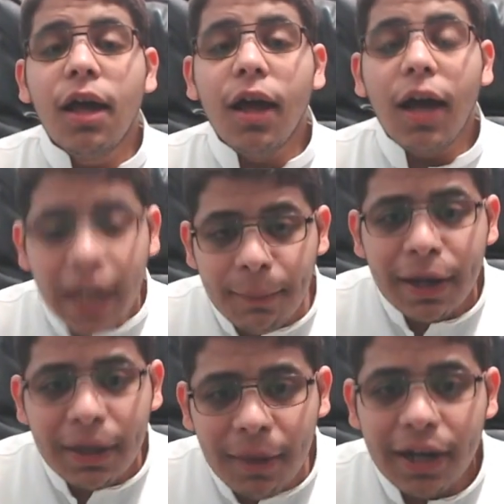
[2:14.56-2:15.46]

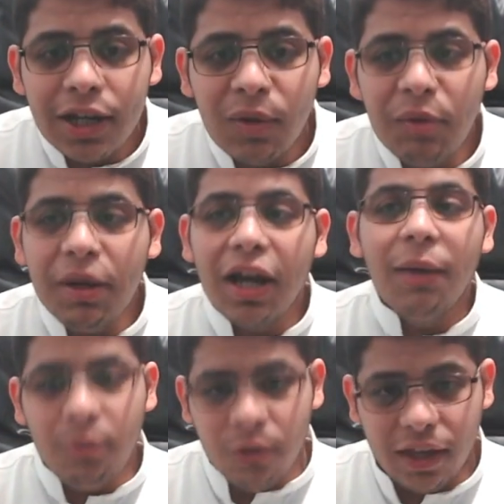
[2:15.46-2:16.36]
الخبر اللي معنا اليوم عباره عن
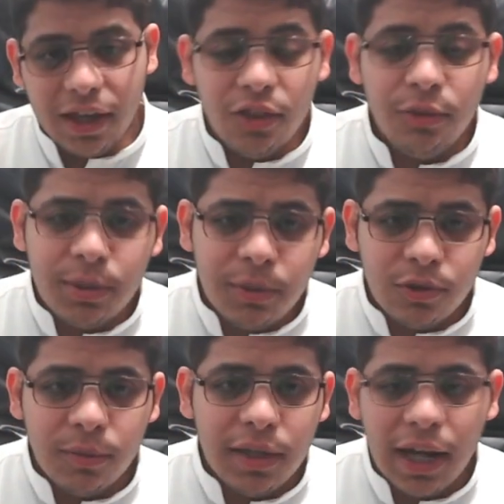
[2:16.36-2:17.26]
خبر مضحك انتم
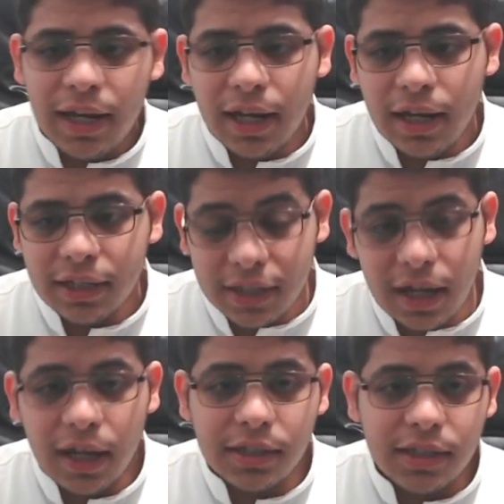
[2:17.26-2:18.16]
سمعتوا يمكن عن
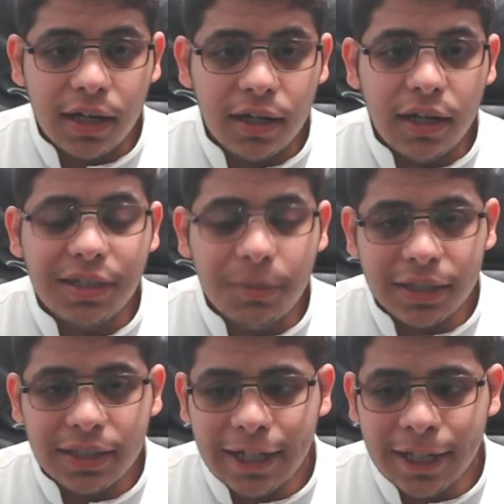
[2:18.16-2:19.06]
الاختراق اللي صار
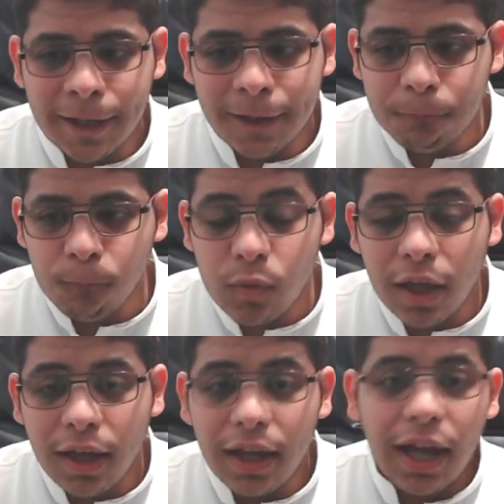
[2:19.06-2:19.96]
لحسابات
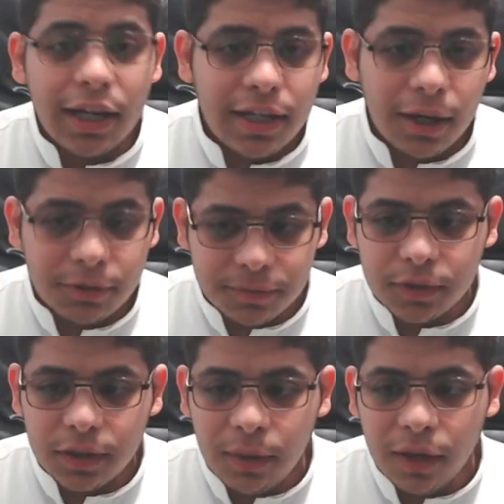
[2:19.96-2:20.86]
الاي كلاود
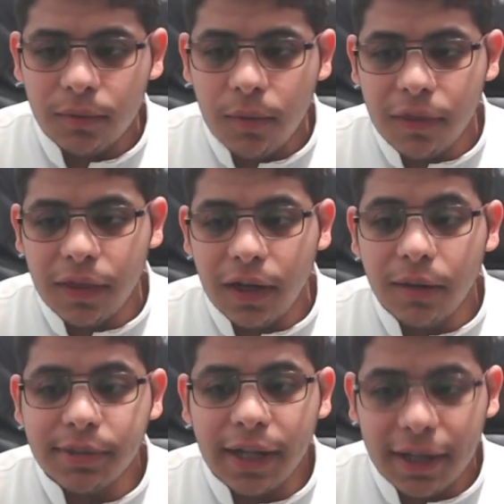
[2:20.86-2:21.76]
لبعض الممثلين
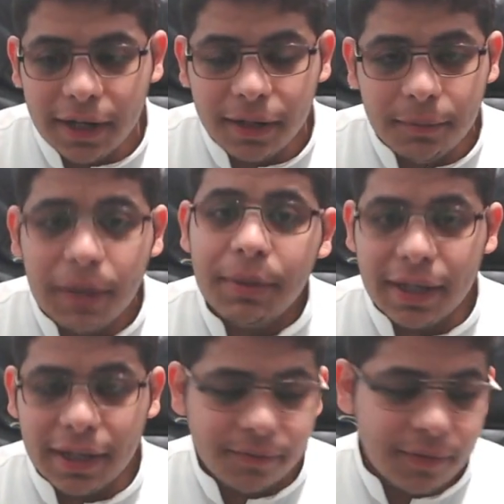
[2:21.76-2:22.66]
المشاهير
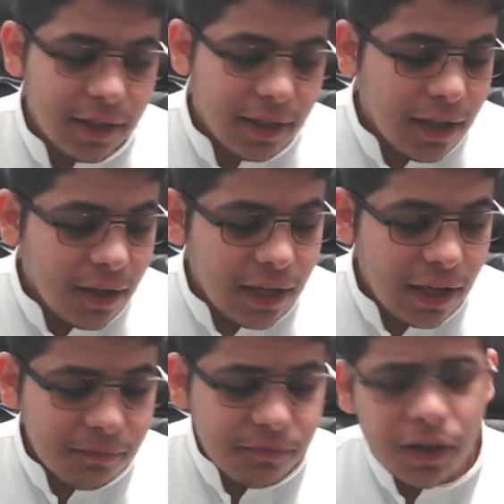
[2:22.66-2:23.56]
بامريكا
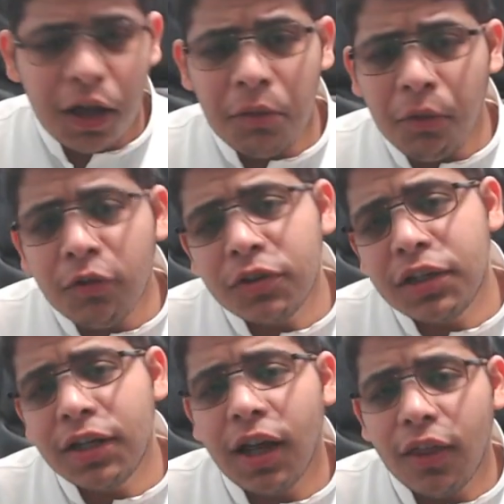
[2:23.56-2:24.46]
اوكي
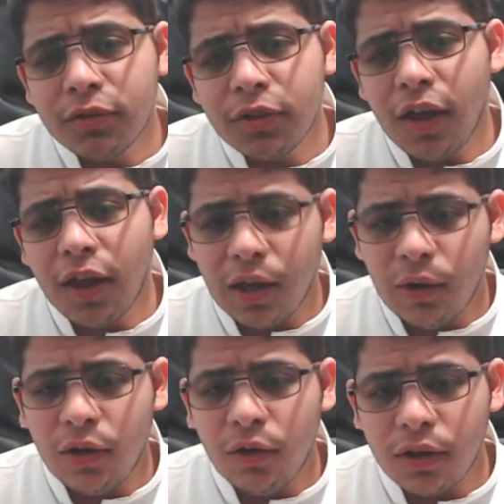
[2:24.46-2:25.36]
فالممثلين هذا تضايقوا
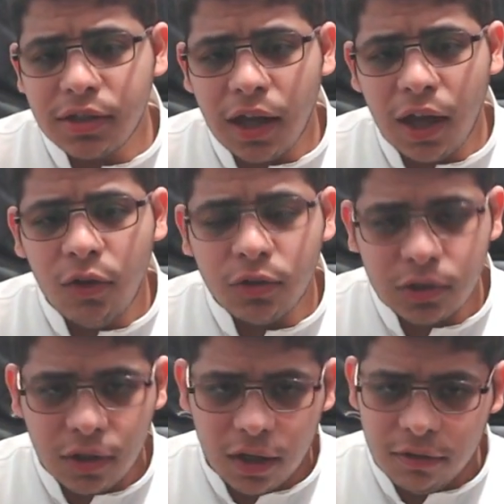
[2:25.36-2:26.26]
لانه اخذ له
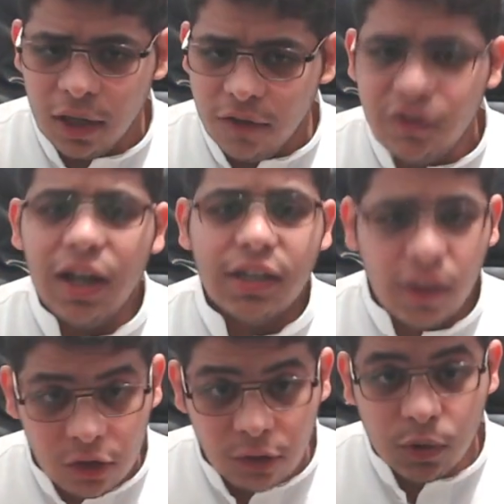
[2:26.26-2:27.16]
في ناس
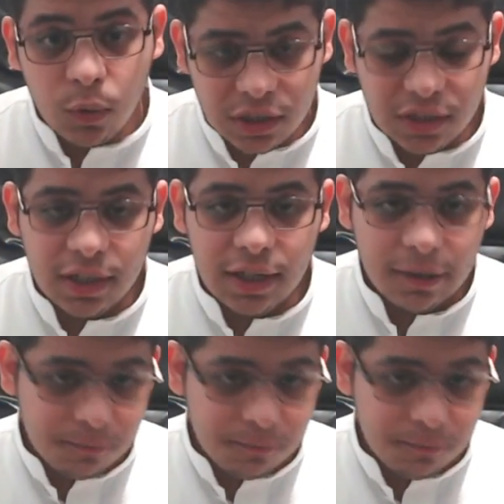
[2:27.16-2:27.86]
اخذت لهم صور شخصيه